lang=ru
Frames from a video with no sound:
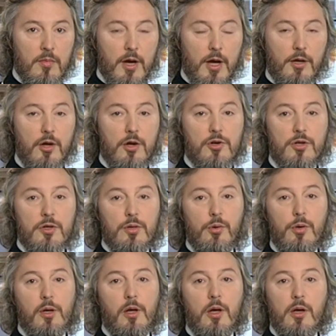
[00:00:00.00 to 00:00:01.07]
Каких же
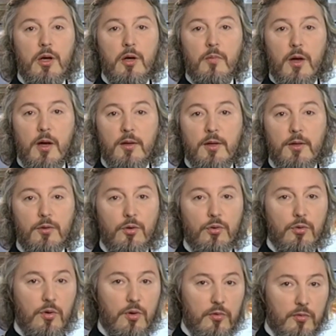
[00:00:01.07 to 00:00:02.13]
стоило им это
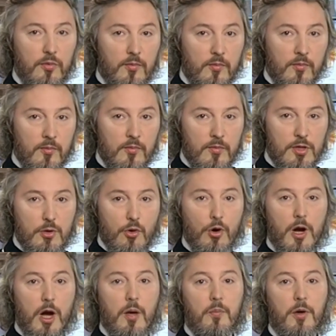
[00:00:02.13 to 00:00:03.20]
трудов,
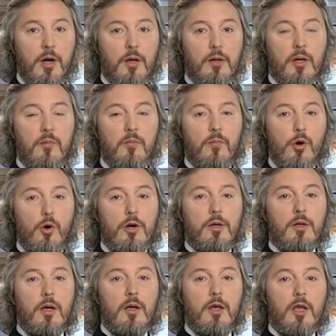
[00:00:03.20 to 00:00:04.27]
сколько при этом
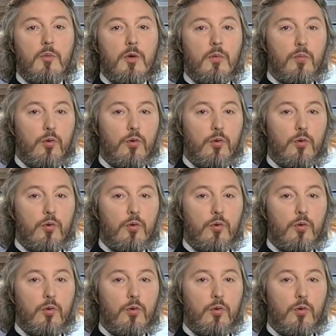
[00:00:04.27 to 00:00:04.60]
пролито ими